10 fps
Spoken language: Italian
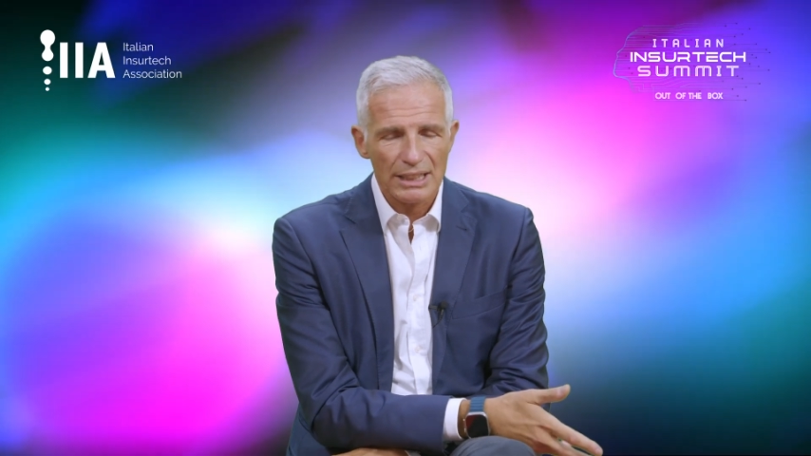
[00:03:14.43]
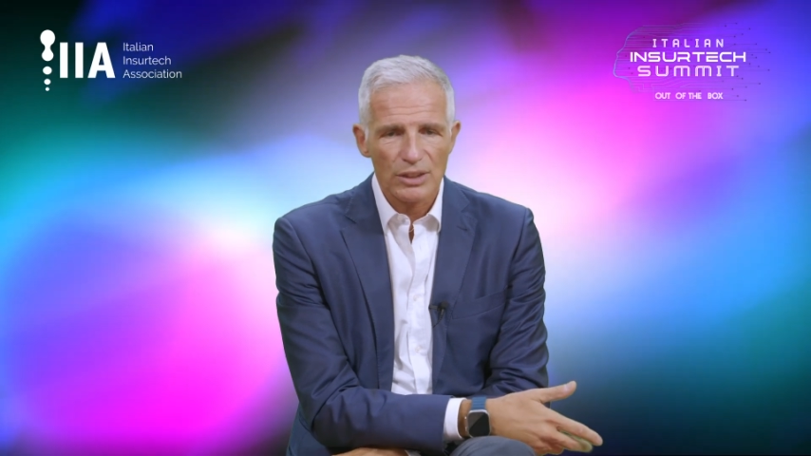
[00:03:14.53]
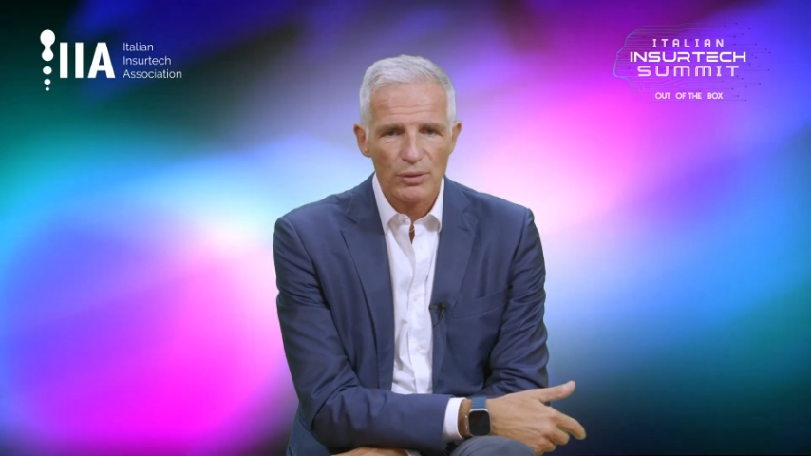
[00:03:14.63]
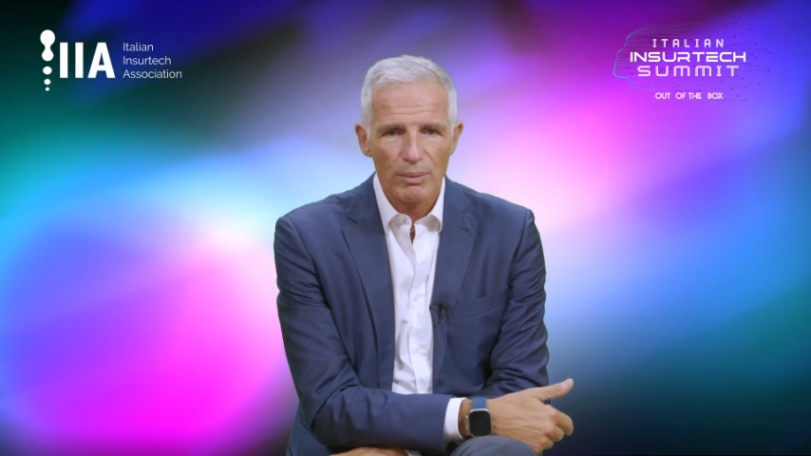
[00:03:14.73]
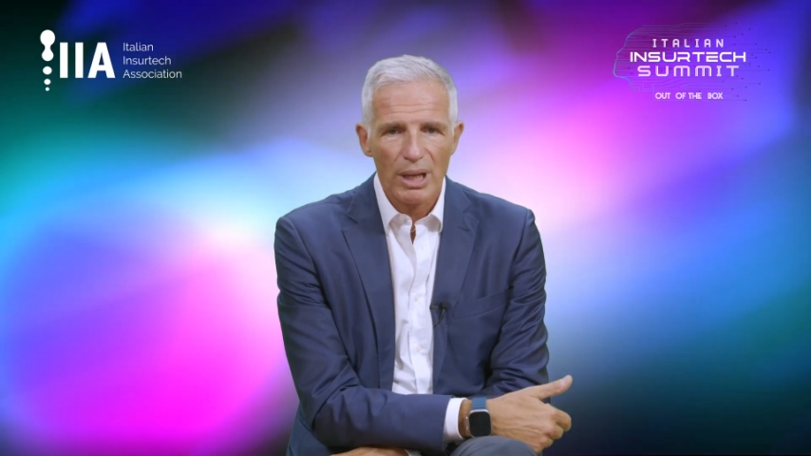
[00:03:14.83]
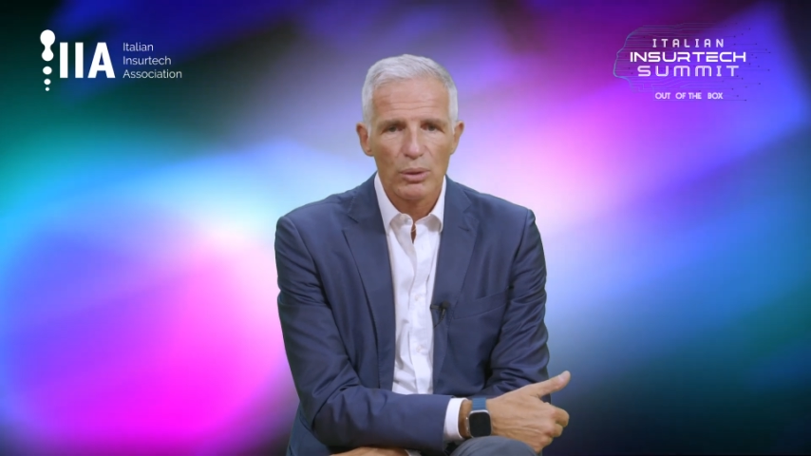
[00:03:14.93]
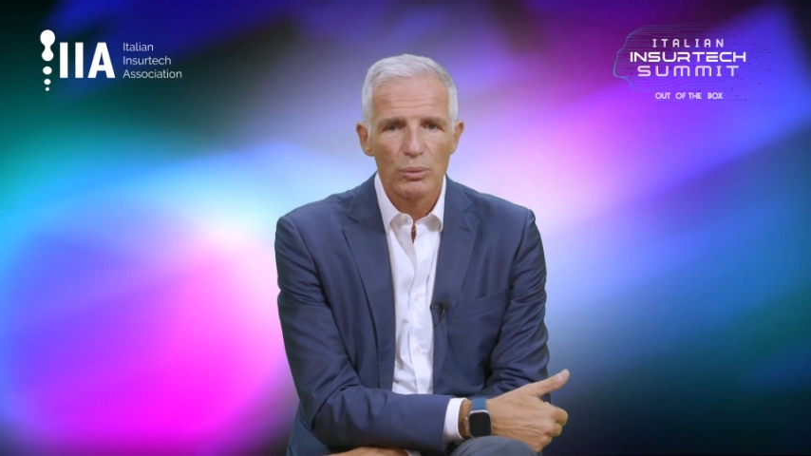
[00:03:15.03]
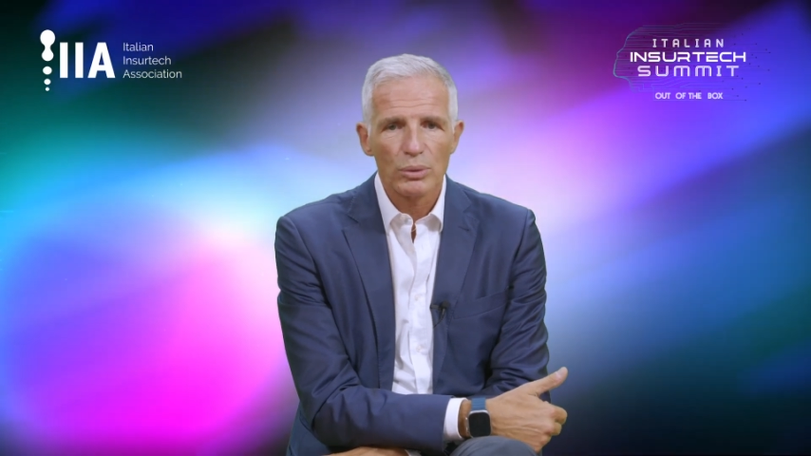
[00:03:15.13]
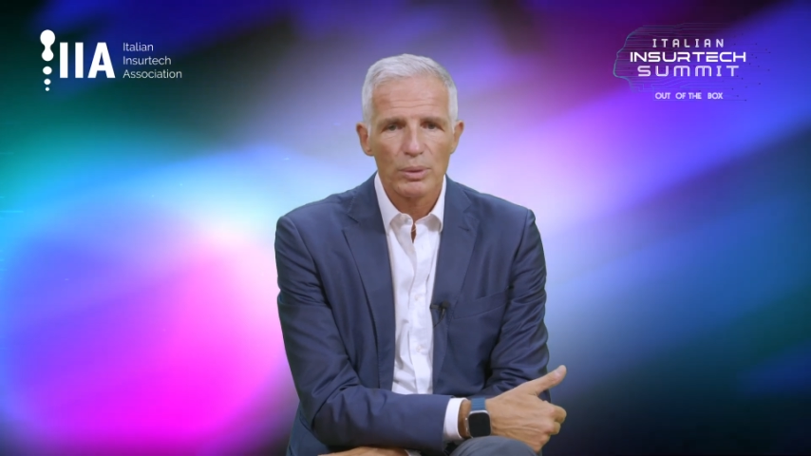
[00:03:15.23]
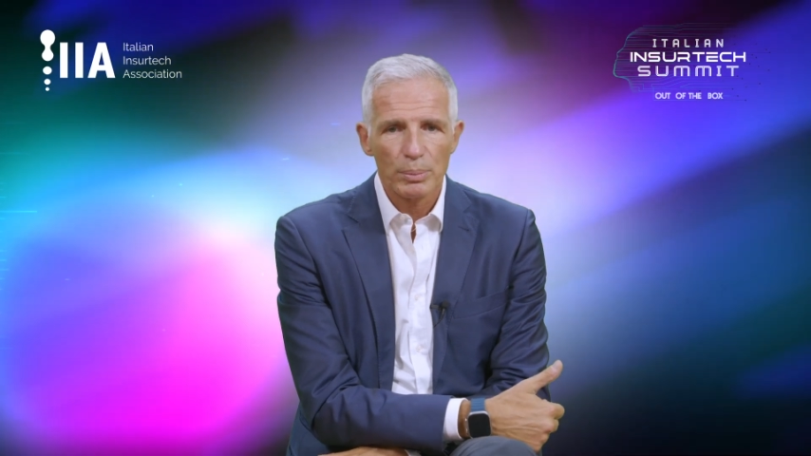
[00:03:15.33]
trasformare
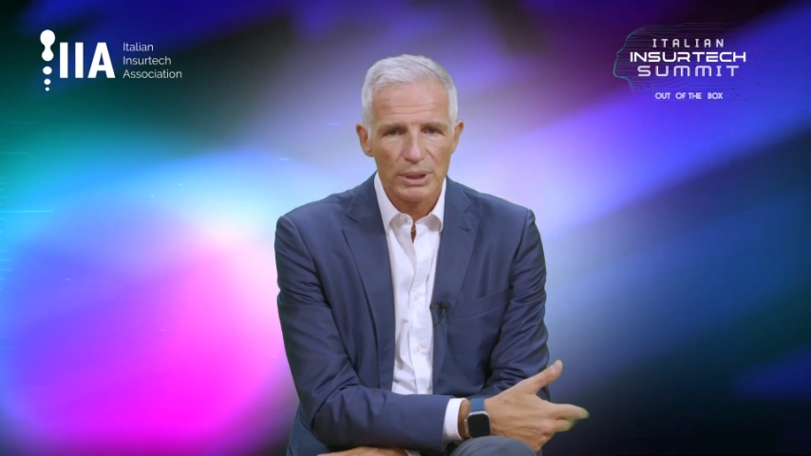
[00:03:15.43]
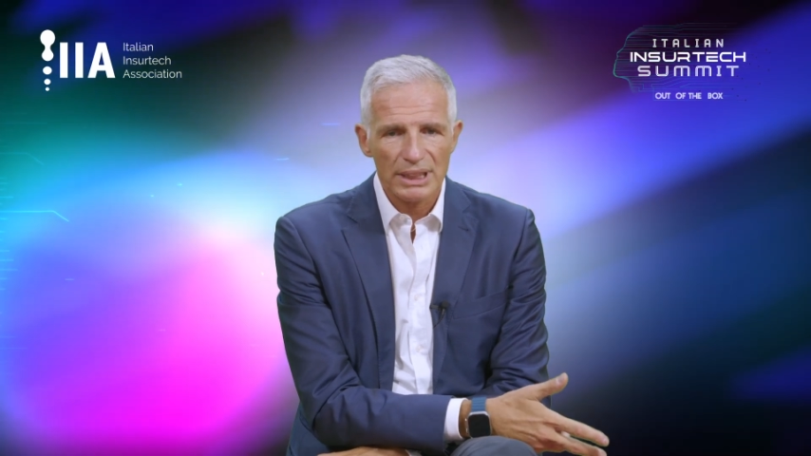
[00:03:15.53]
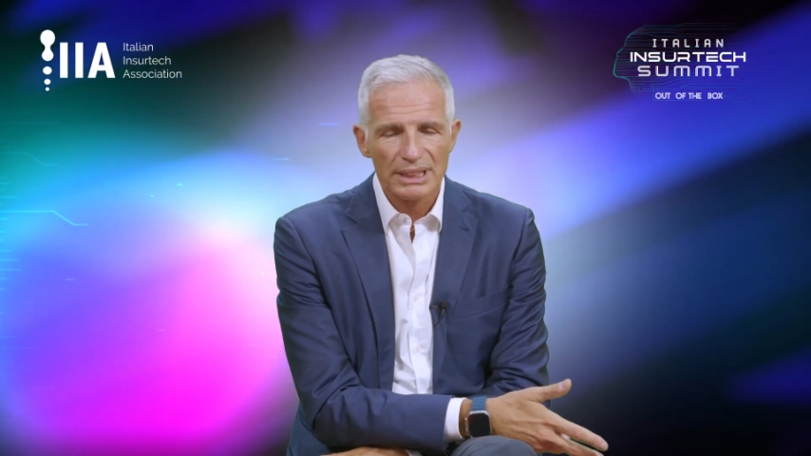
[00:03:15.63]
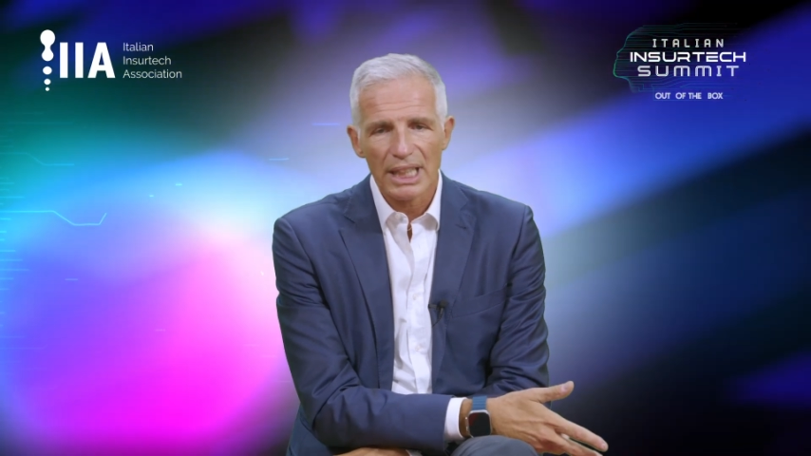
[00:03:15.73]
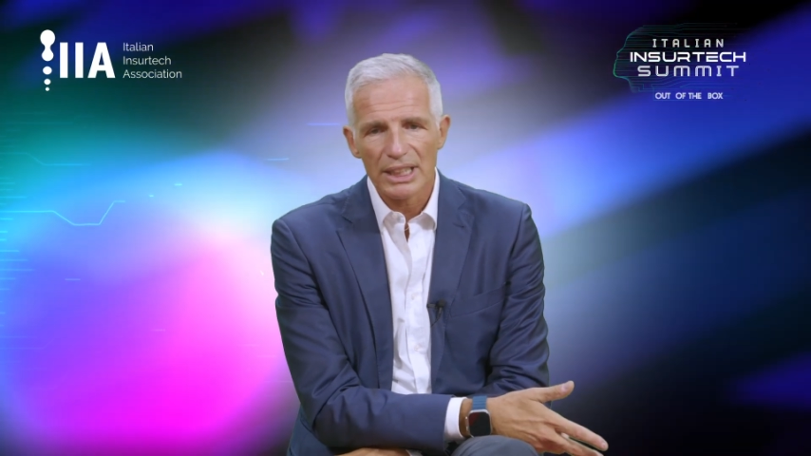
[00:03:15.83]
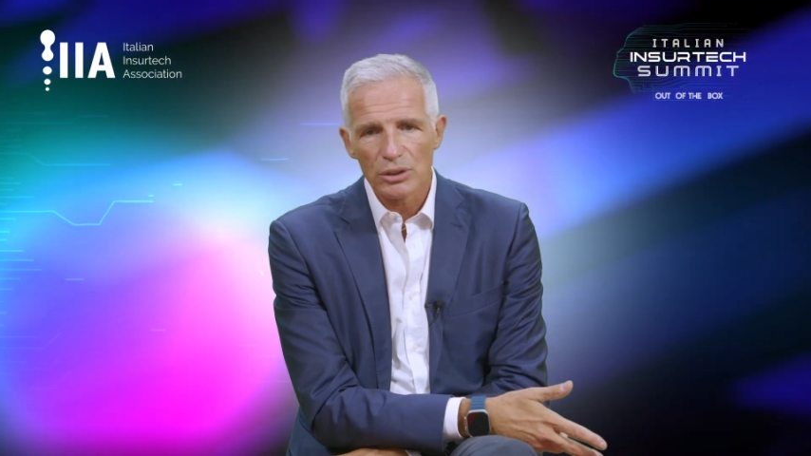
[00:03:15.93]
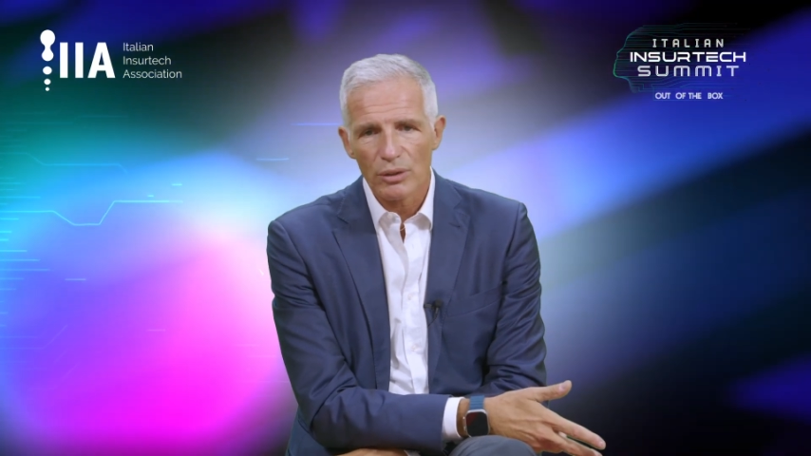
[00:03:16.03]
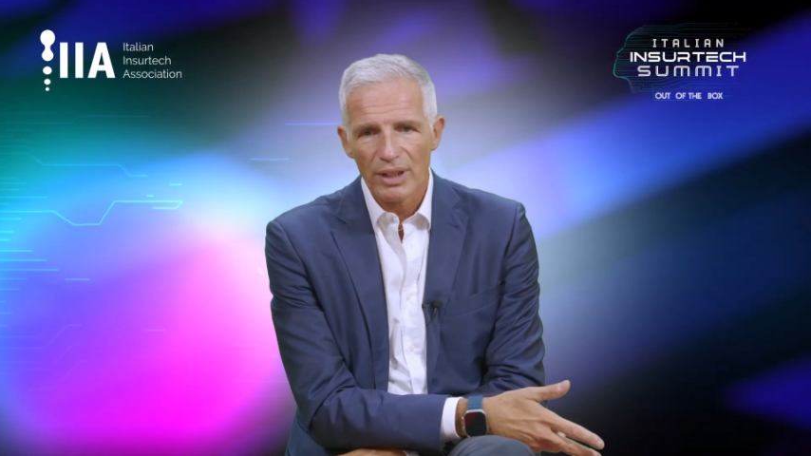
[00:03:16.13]
un potenziale rischio